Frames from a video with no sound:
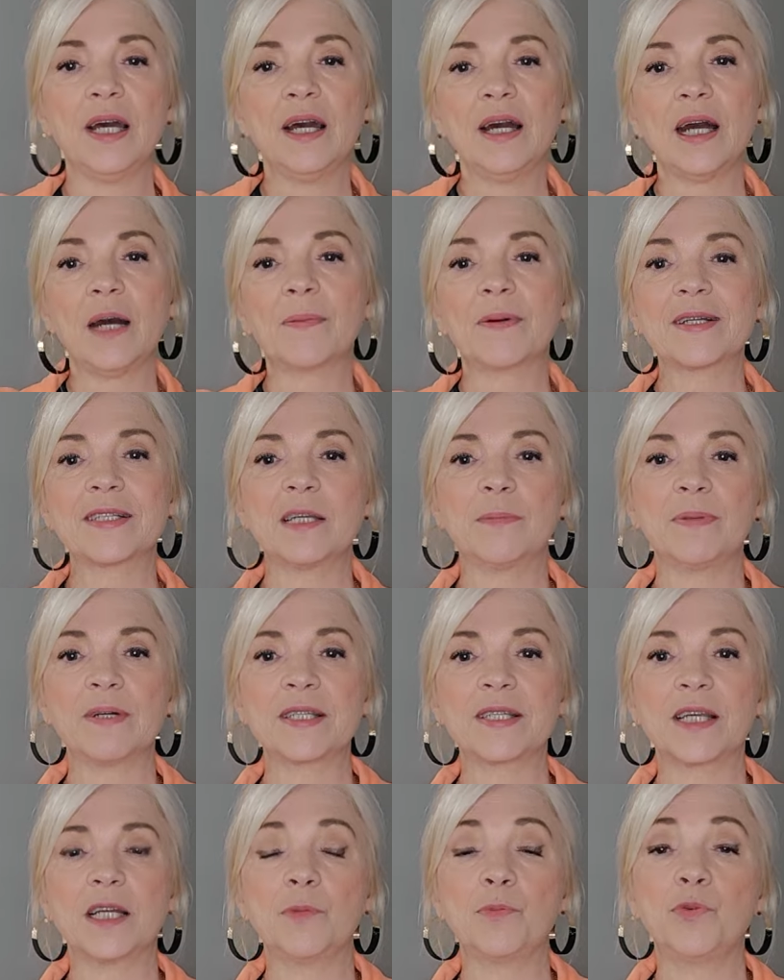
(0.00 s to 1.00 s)
Après, c'est pas
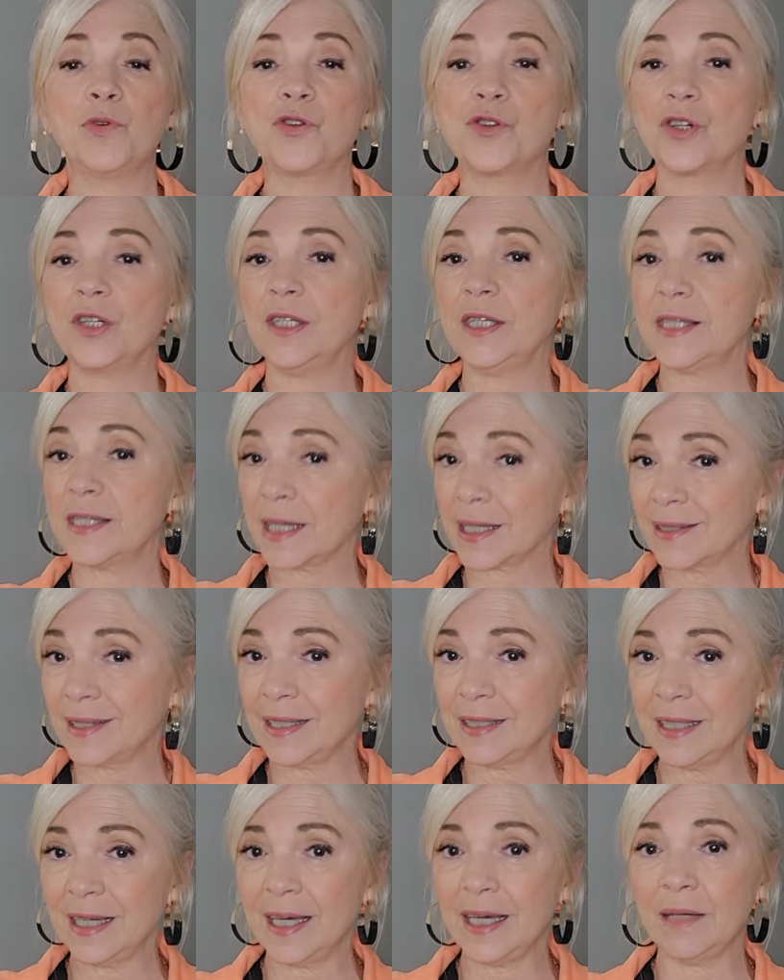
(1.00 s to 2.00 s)
ce qui est le plus joli.
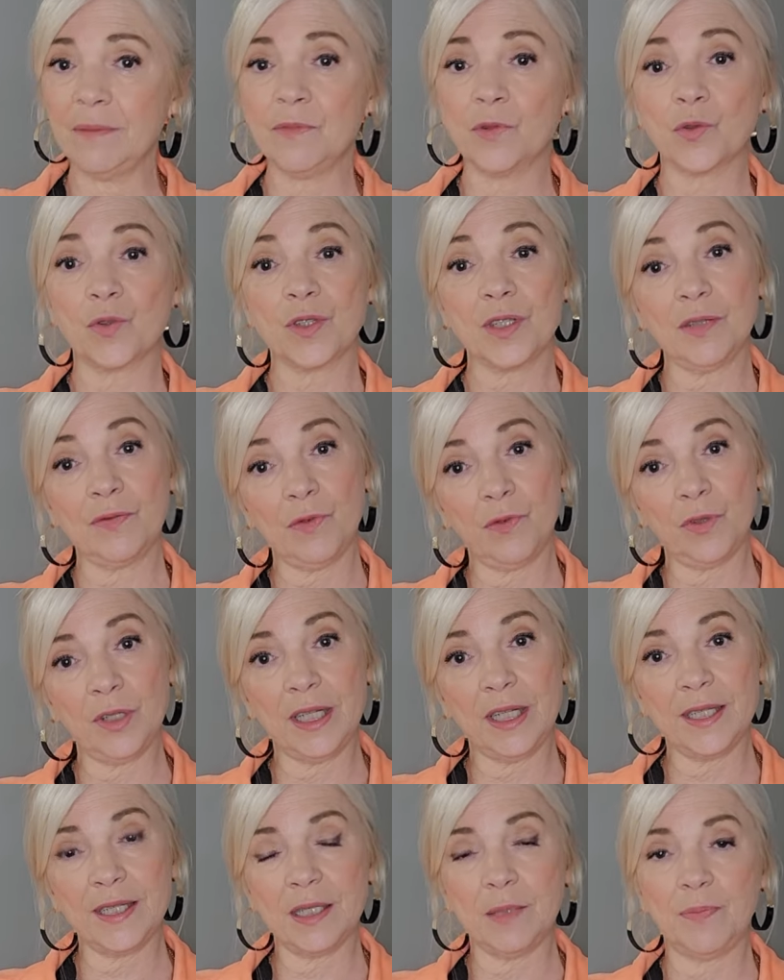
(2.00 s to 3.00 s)
Certaines aiment. Donc, si vous voulez
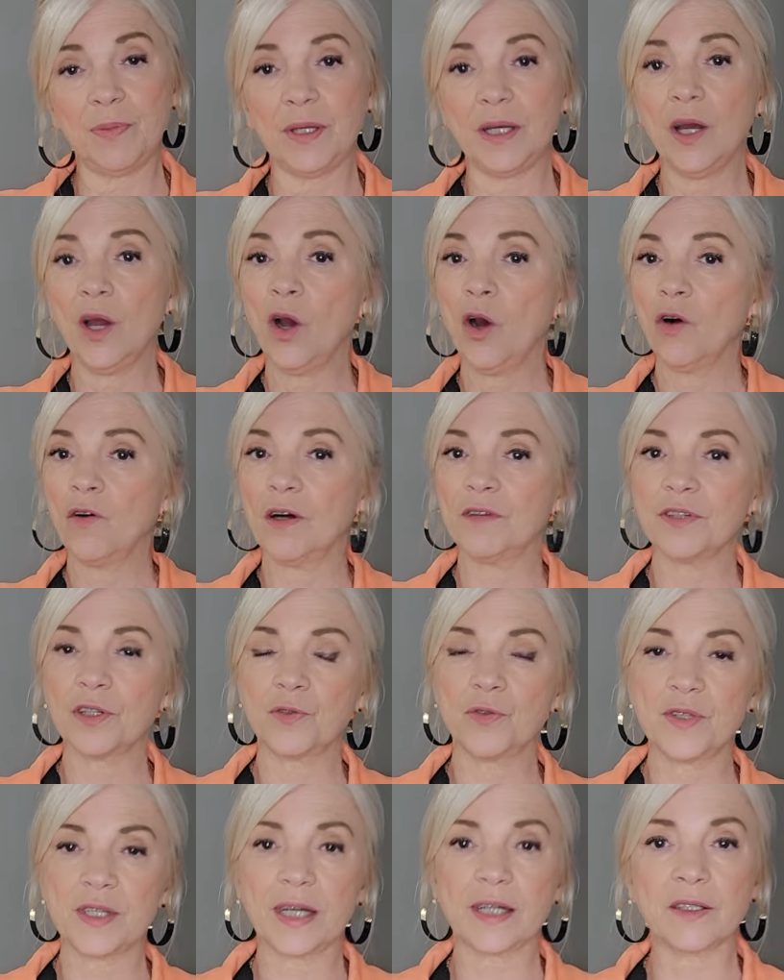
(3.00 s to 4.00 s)
le zipper, on va faire
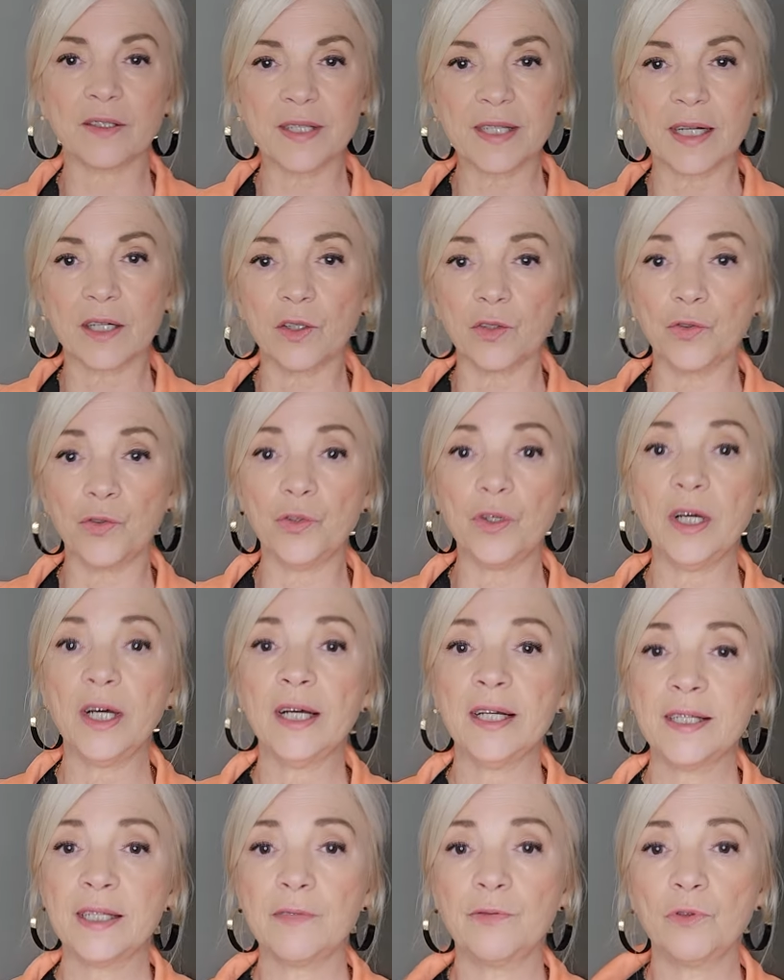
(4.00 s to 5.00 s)
du 50. 52
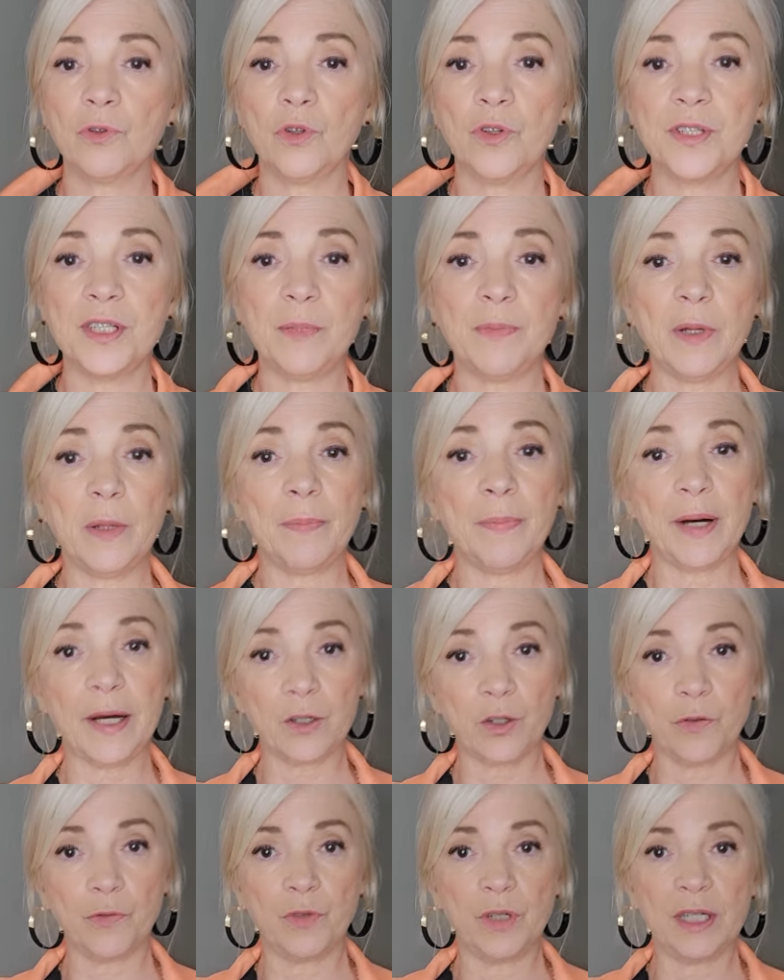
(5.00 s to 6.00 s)
Si vous ne le zippez pas, et
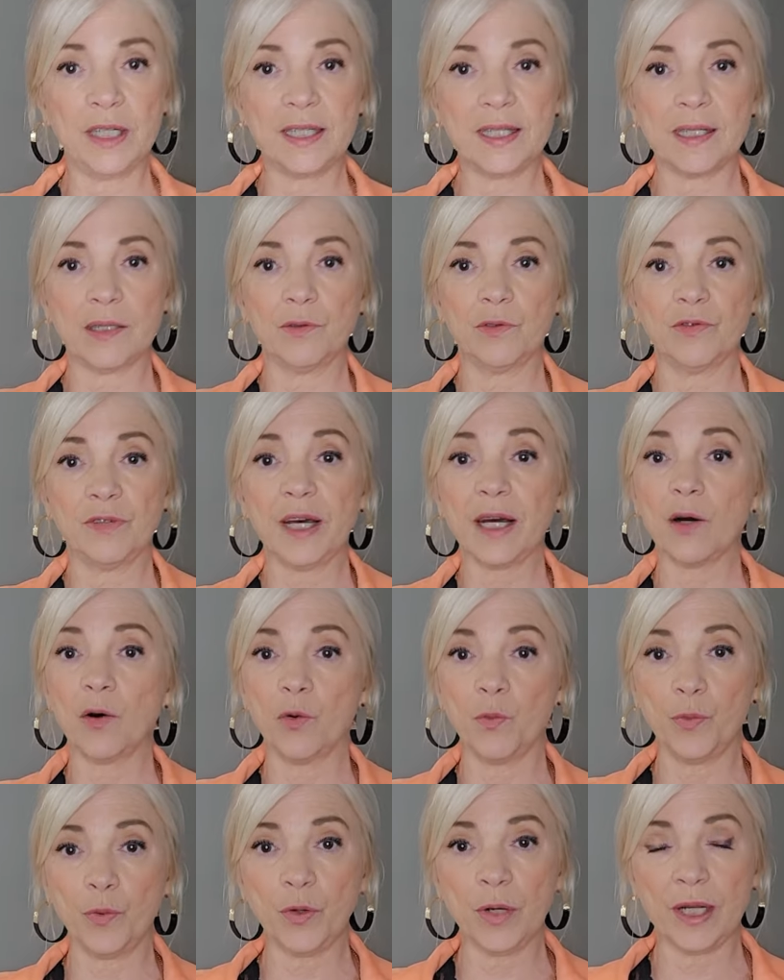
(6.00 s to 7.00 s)
que vous le laissez ouvert,
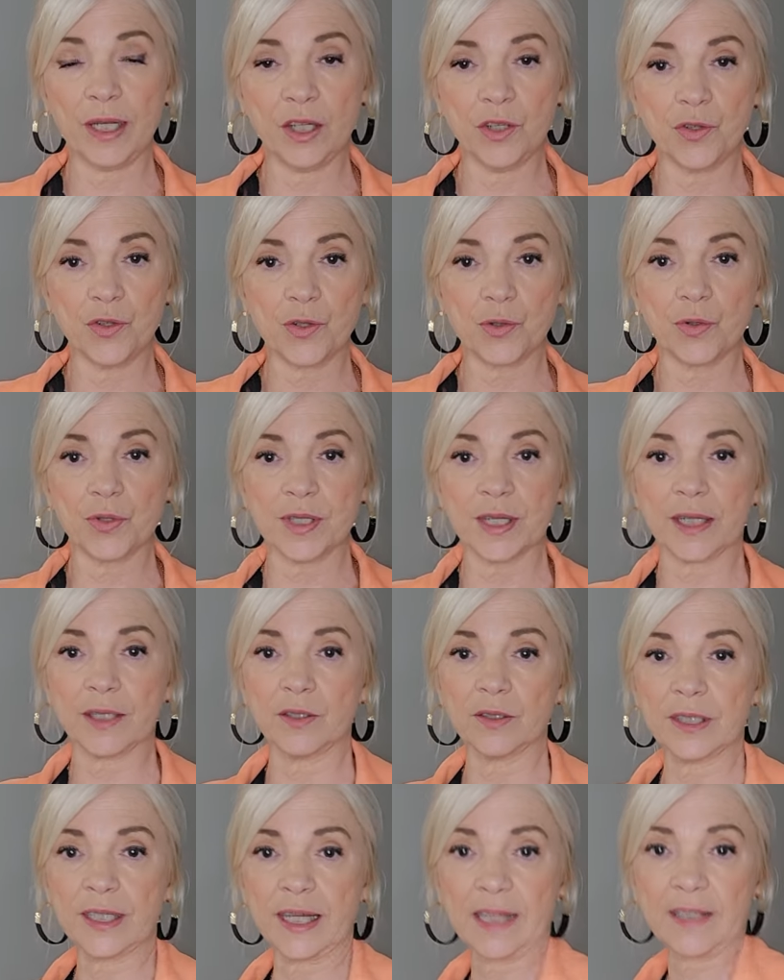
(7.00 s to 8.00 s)
on peut aller jusqu'au
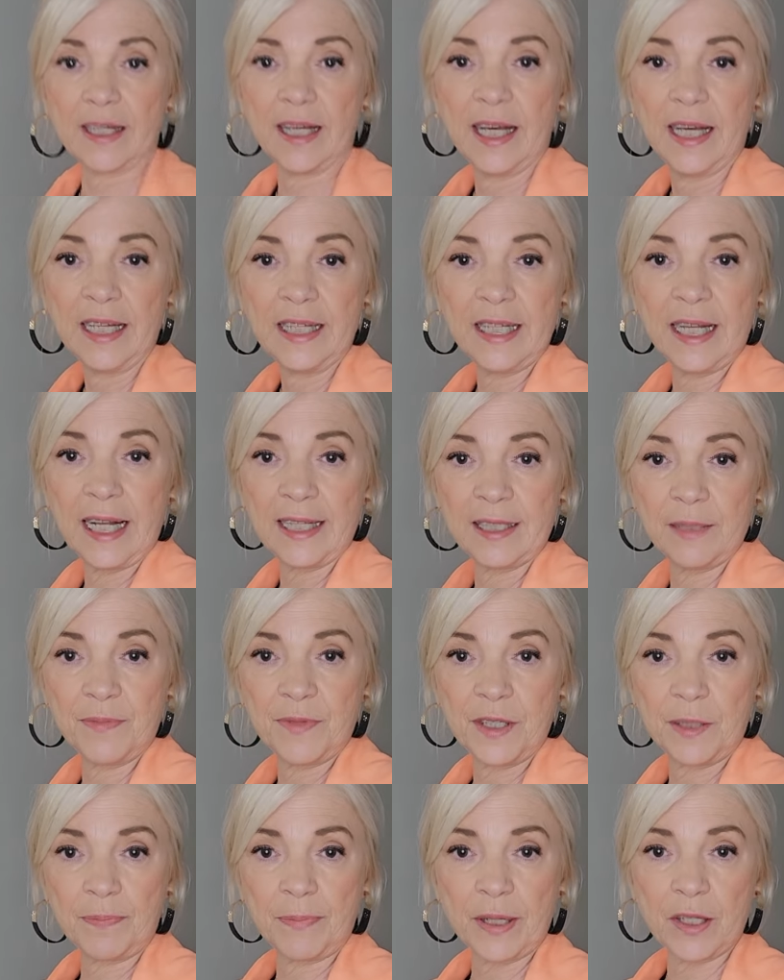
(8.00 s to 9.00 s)
54. Il a des
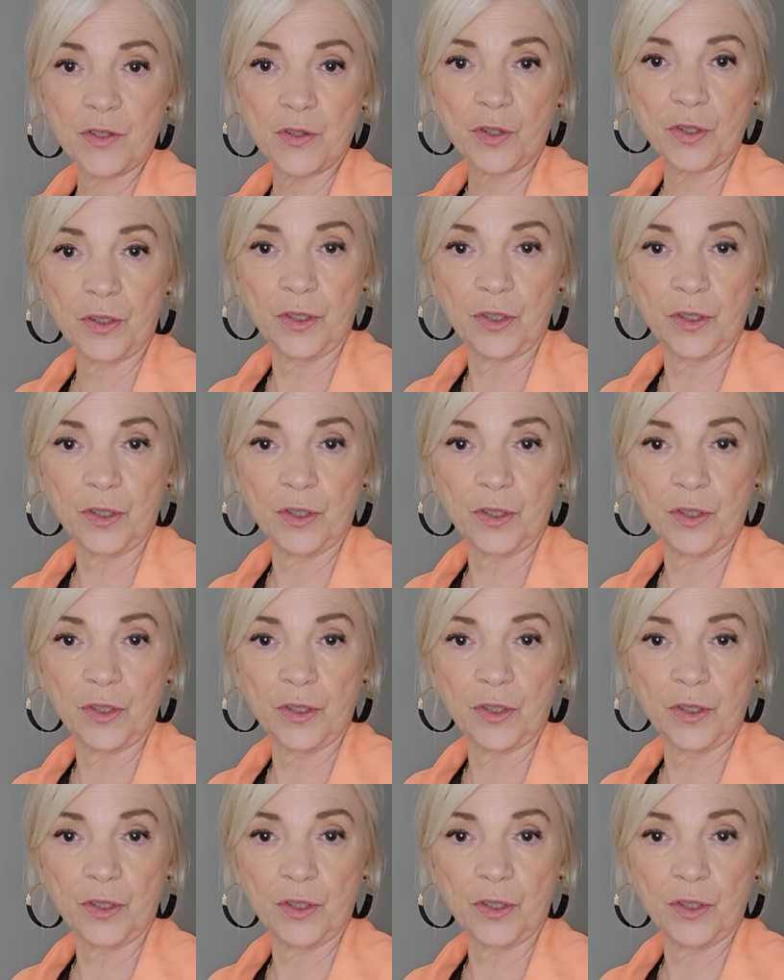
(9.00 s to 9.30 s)
petites pattes sur le